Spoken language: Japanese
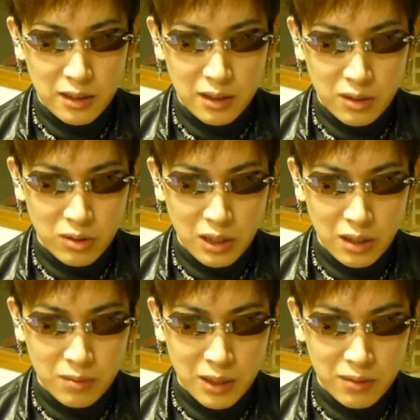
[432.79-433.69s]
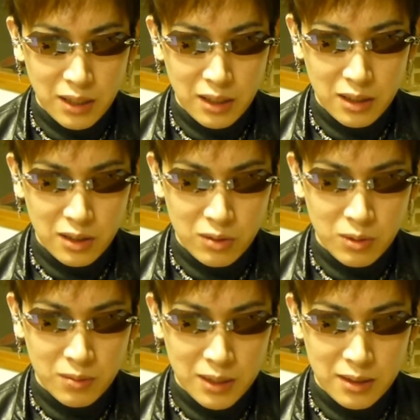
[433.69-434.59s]
えー、壊れるまでわからないと
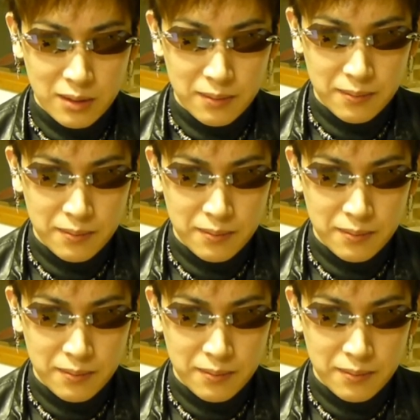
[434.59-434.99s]
思います